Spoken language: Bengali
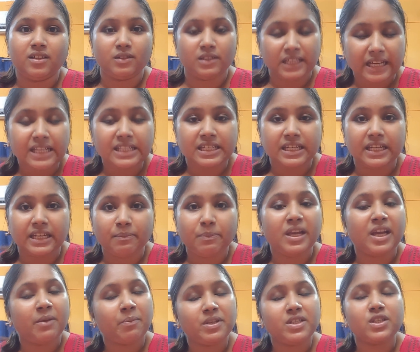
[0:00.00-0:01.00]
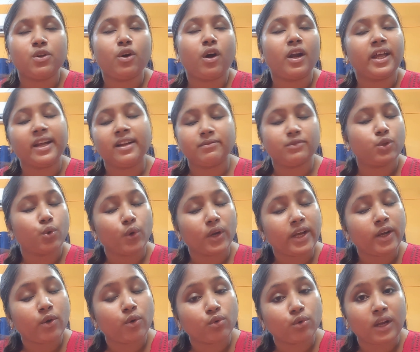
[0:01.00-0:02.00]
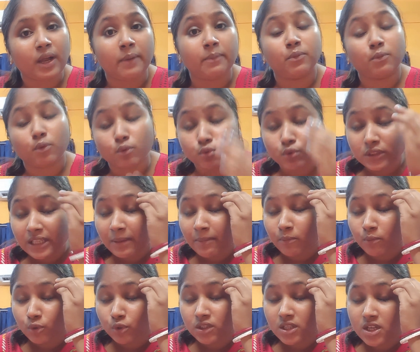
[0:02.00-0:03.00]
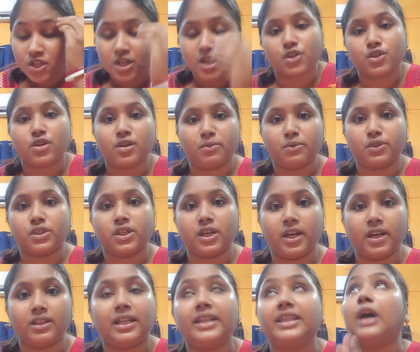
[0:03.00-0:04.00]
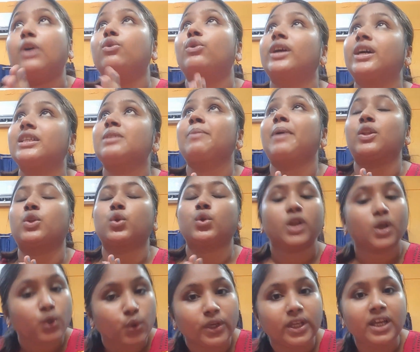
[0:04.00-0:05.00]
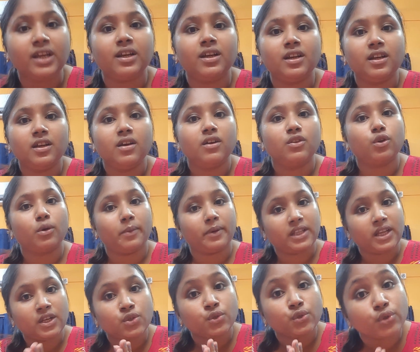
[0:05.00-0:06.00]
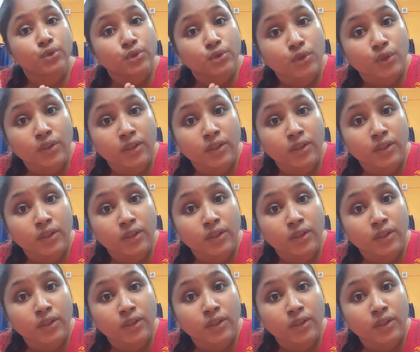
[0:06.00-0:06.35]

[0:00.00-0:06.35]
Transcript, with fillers: ঠিক আছে পিএমপিসি করে করে কোনো লাভ উল্টে মস্তিষ্কের সমস্যা তাই ঠাকুরের কাছে প্রার্থনা করি তোমাদের সুস্থ